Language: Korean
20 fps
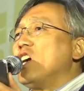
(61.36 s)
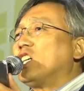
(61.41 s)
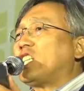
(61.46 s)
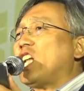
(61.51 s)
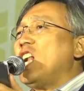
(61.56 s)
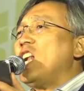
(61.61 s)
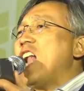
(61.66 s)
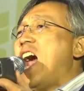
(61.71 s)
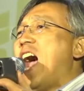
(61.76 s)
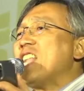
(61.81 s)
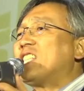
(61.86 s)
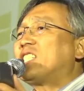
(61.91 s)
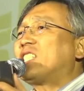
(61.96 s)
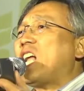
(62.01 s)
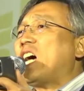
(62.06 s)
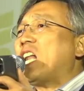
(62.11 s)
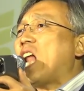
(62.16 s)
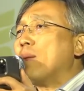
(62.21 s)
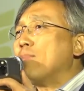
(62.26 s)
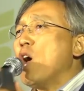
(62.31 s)
것을
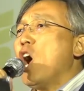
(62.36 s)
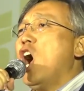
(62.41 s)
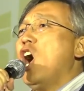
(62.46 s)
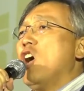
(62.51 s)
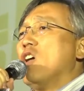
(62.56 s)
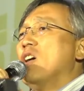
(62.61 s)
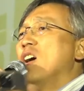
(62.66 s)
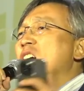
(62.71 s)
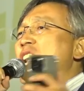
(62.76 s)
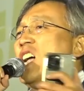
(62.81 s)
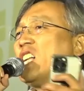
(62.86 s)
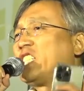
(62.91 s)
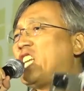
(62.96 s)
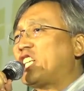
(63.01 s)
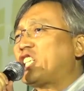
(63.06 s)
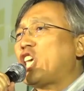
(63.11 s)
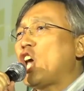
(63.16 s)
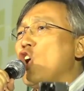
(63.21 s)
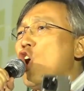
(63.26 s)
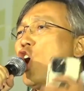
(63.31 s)
한탄하며
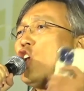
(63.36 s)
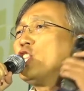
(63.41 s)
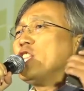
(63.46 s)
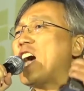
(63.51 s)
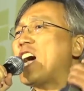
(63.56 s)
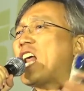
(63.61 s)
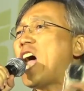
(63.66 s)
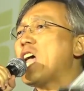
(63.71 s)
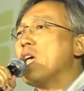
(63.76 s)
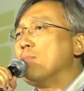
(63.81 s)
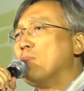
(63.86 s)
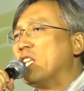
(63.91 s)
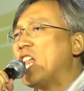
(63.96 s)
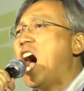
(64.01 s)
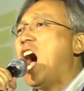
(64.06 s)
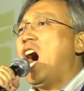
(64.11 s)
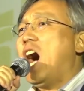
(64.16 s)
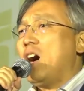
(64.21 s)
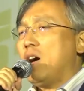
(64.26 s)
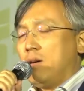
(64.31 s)
지켜온
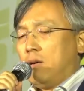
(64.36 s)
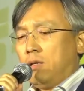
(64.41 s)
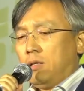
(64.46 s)
나라입니다.